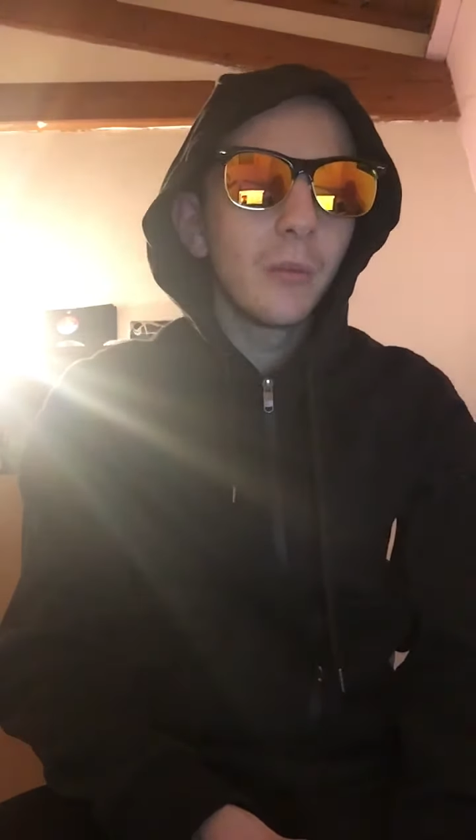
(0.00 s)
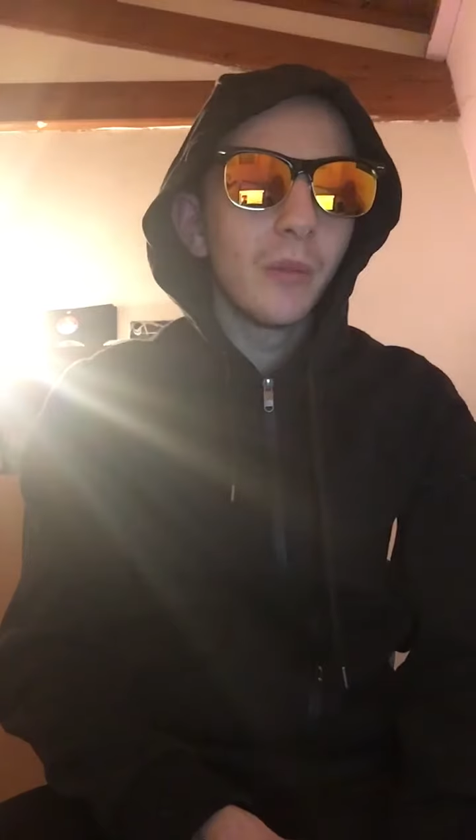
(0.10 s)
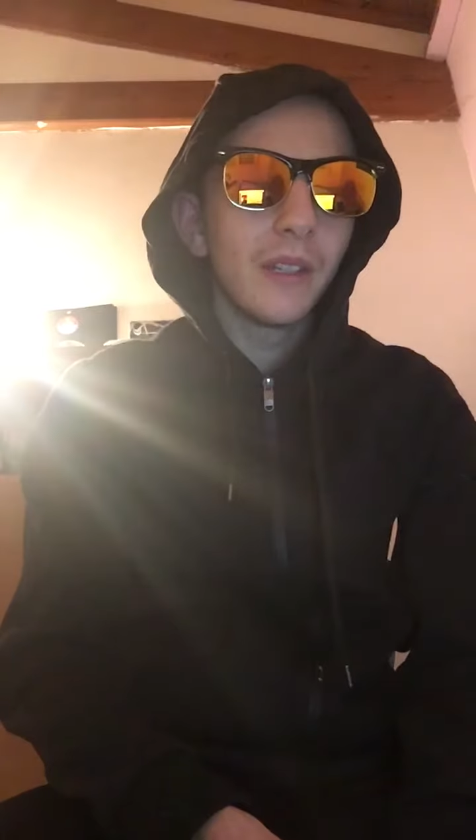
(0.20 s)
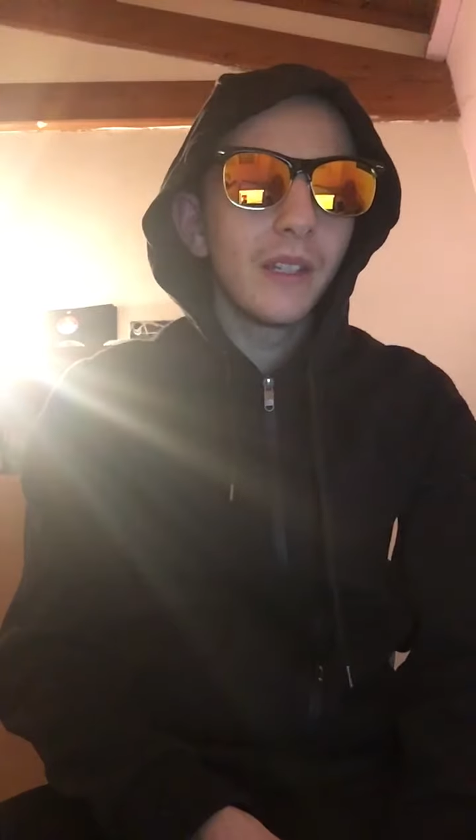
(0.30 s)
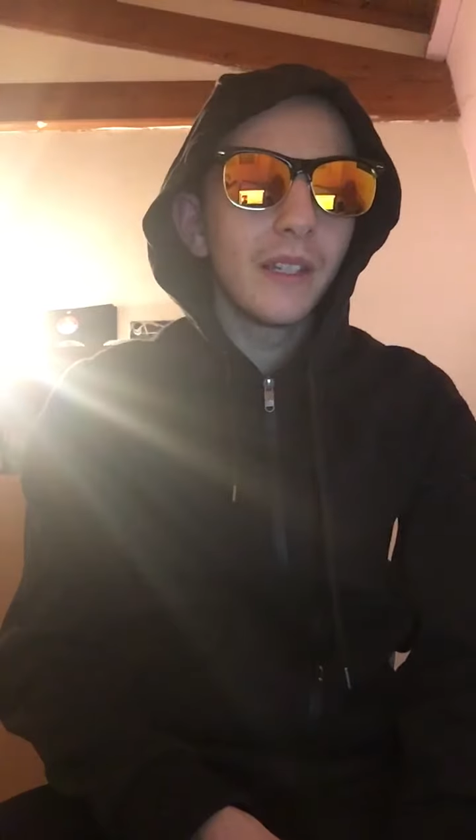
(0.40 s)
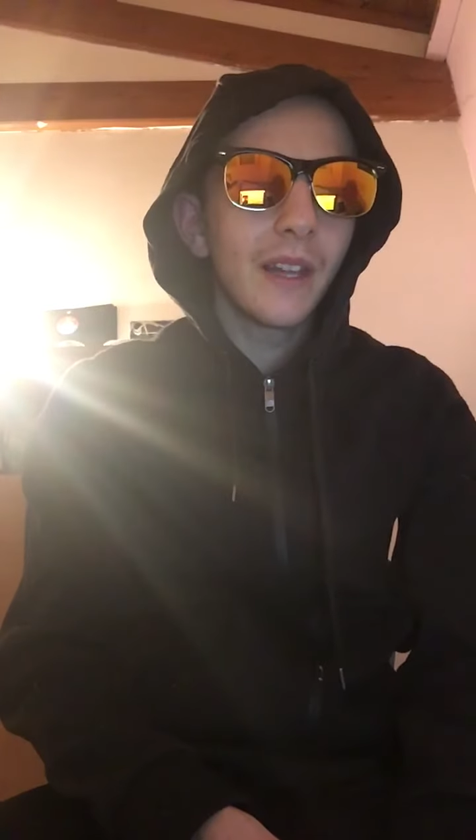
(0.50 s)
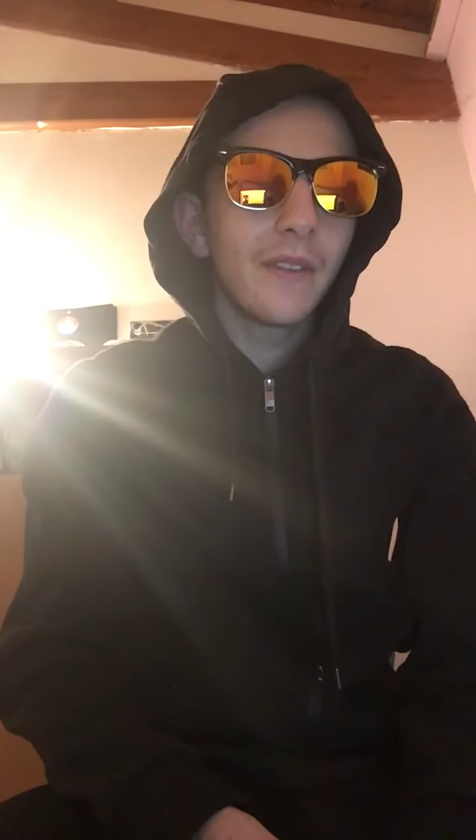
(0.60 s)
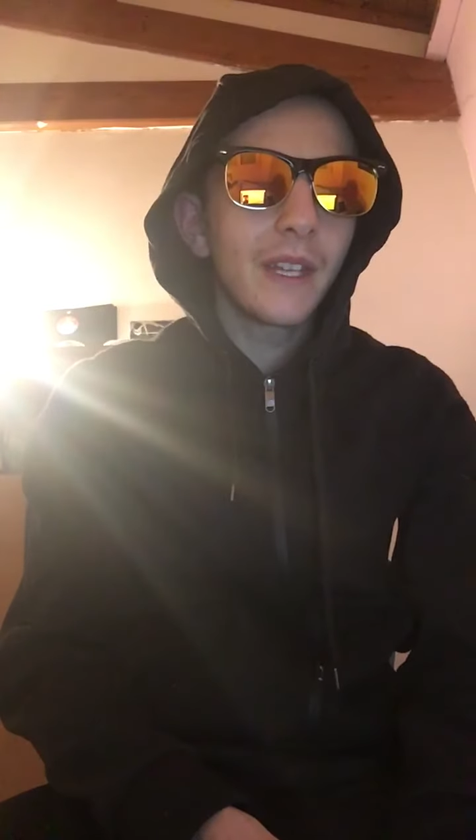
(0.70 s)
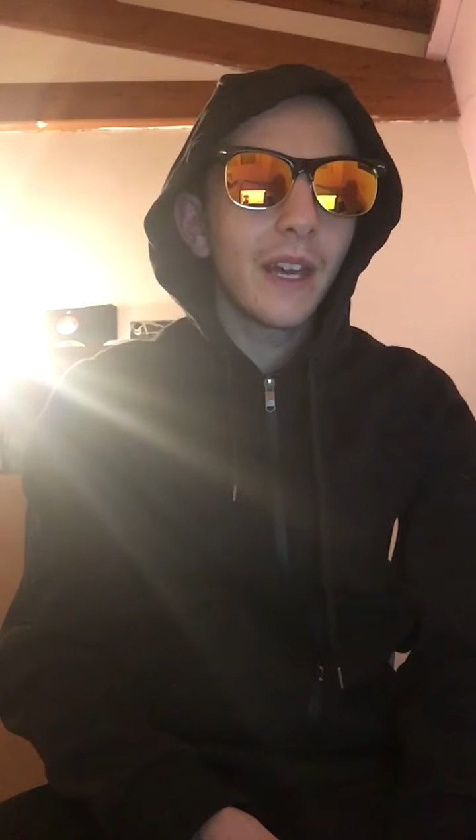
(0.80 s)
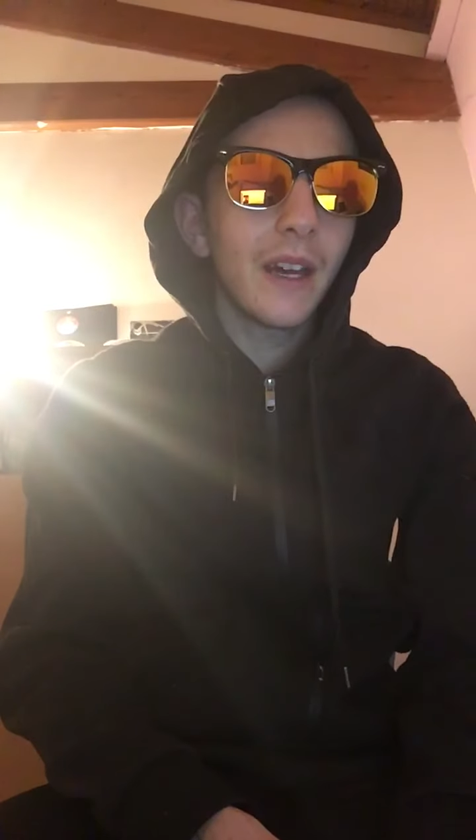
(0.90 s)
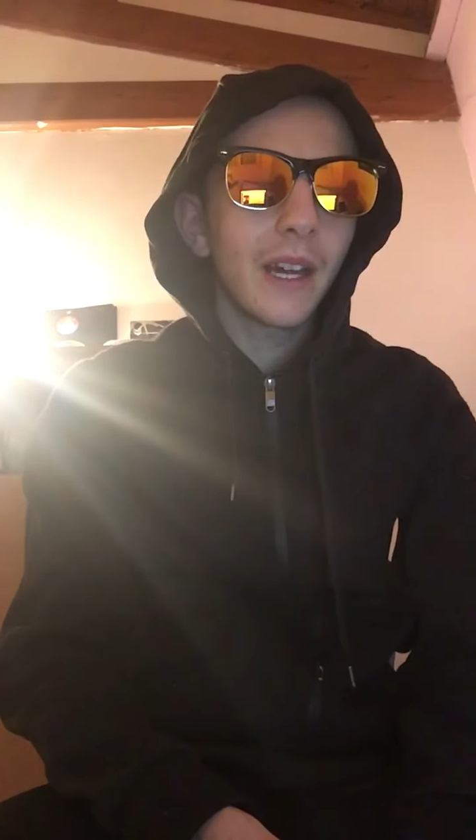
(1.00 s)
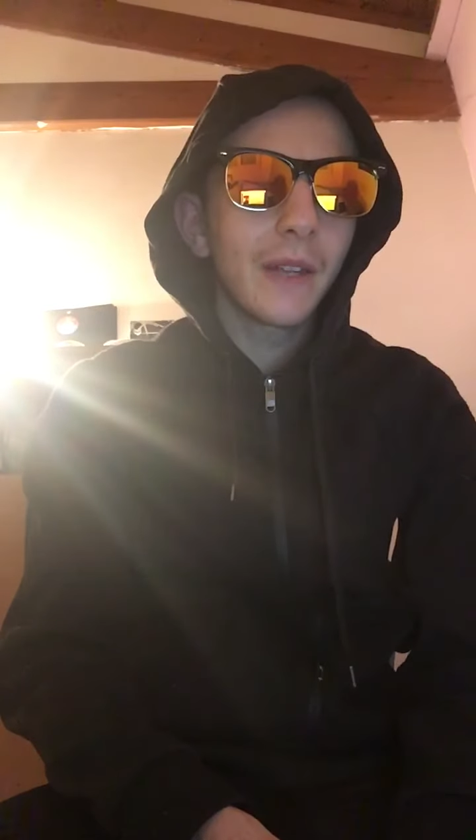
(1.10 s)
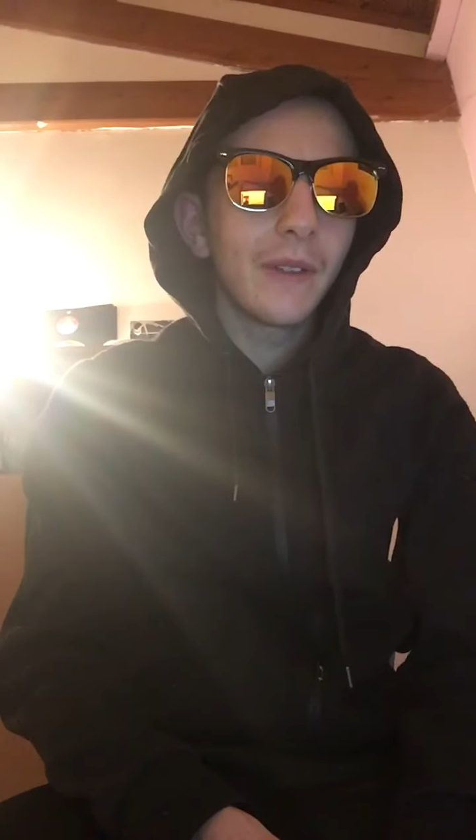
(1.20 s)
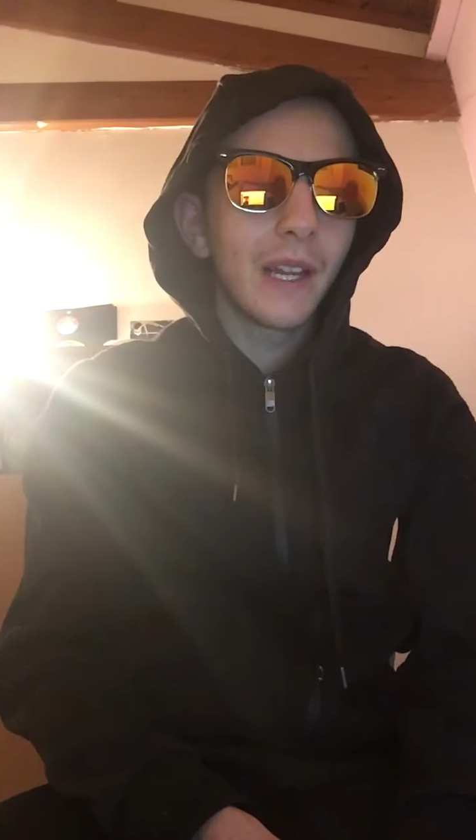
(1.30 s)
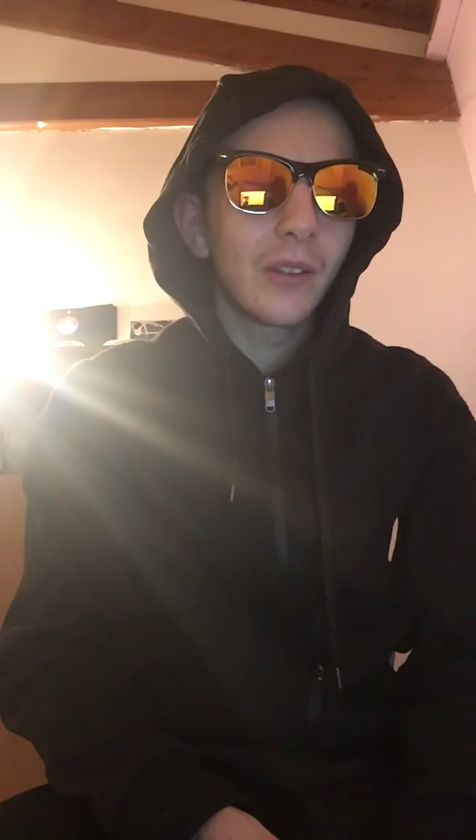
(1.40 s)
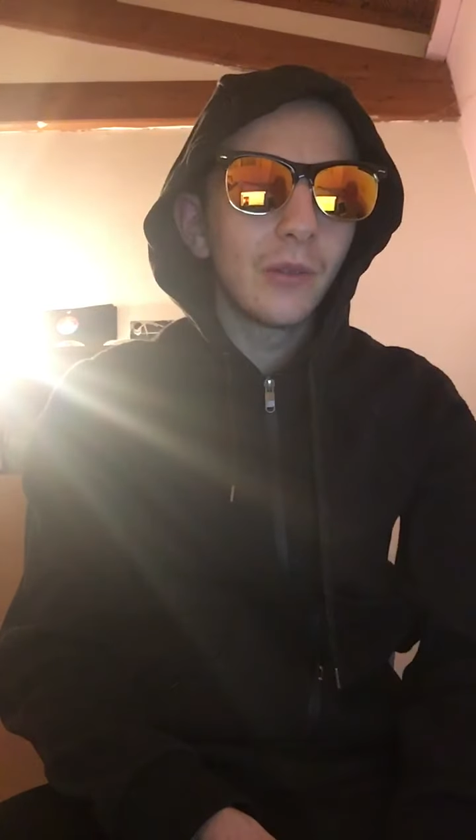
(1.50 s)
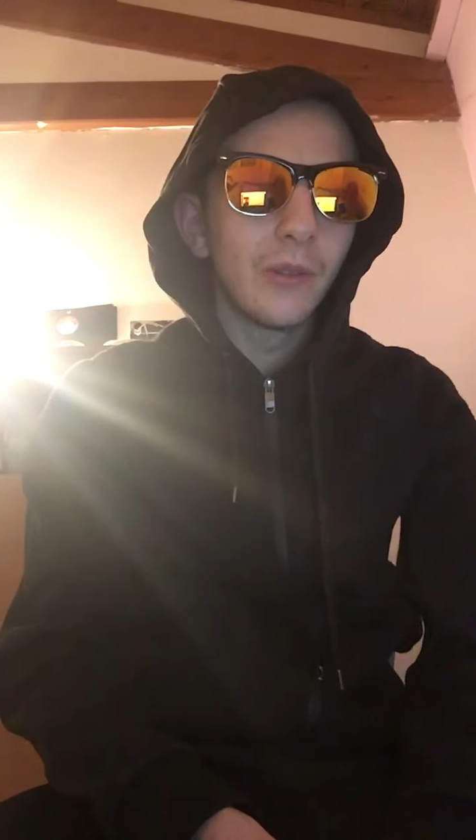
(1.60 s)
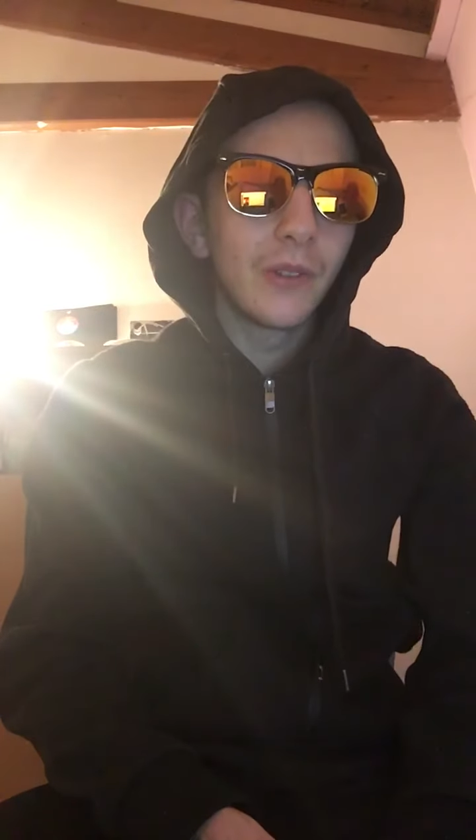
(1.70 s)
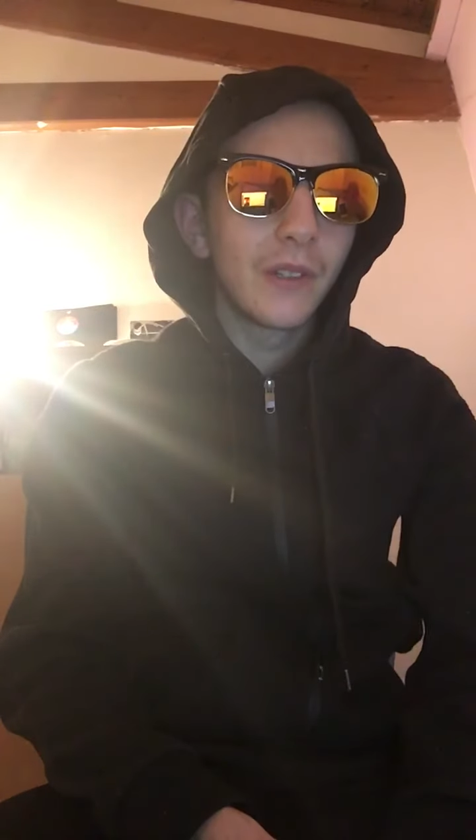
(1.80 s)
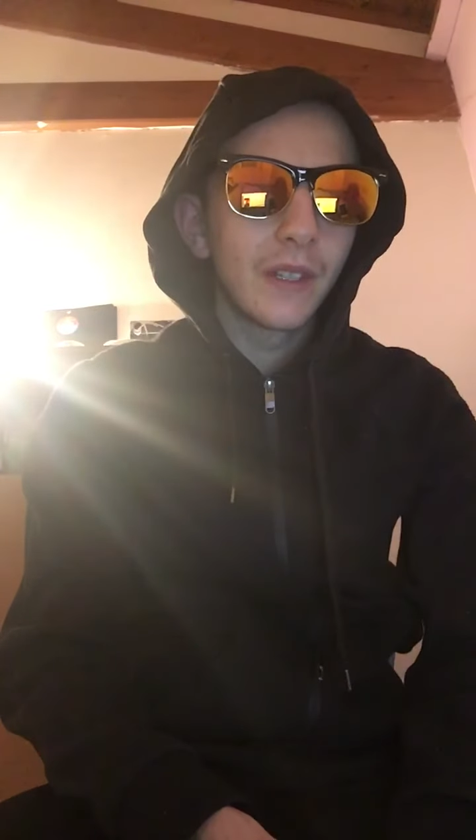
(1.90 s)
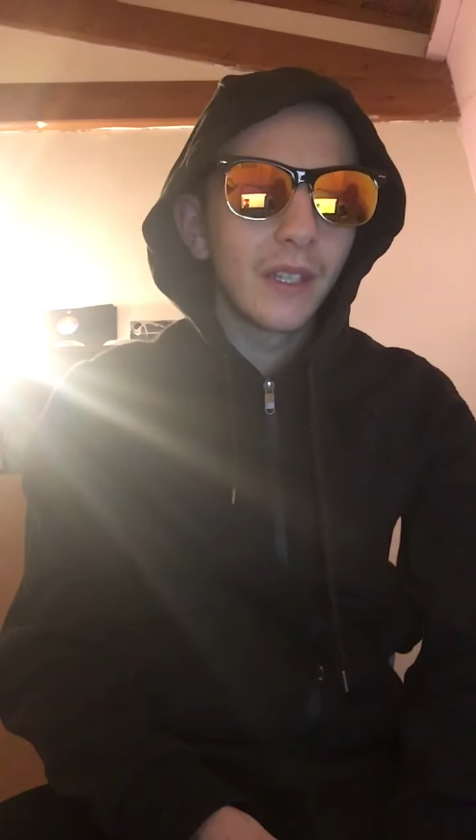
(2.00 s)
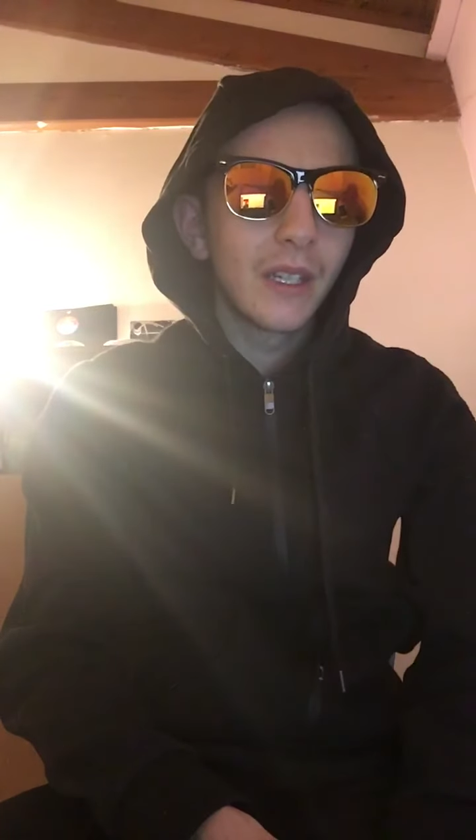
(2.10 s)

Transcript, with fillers: mais Ilina Vega arrive et l'insulte.